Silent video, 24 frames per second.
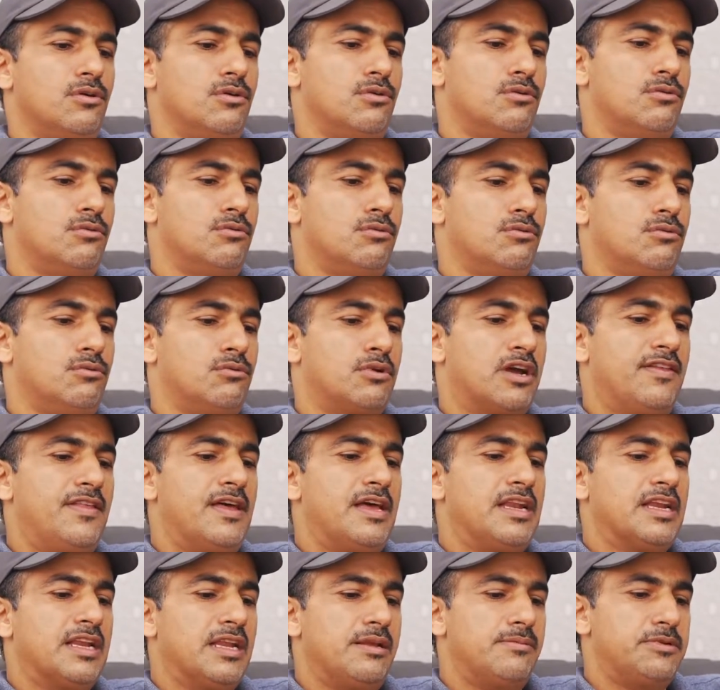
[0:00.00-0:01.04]

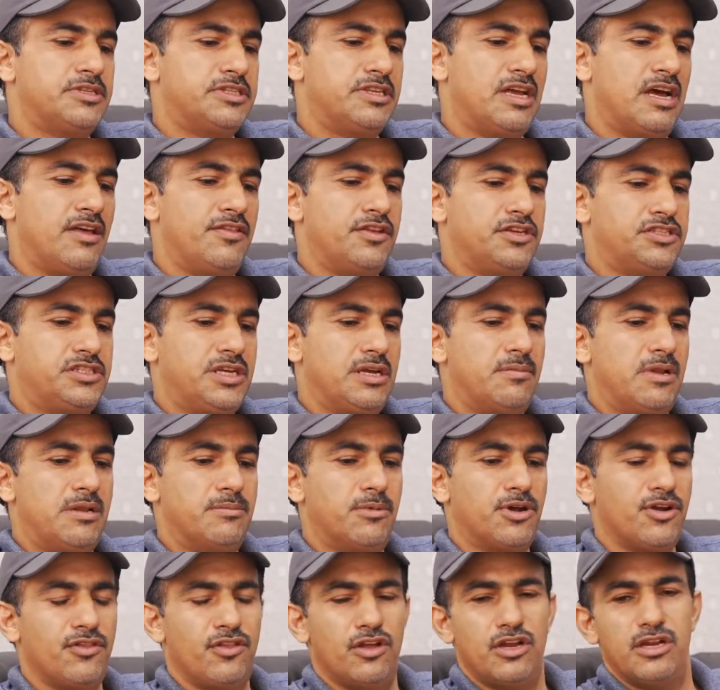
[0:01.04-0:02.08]
وكذلك لمسنا هذا الشيء من
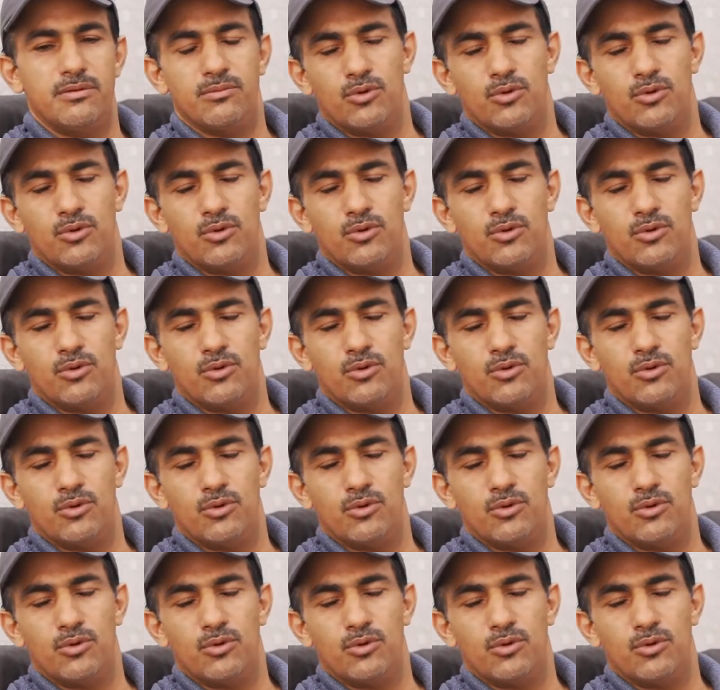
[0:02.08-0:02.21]
المرضى اللي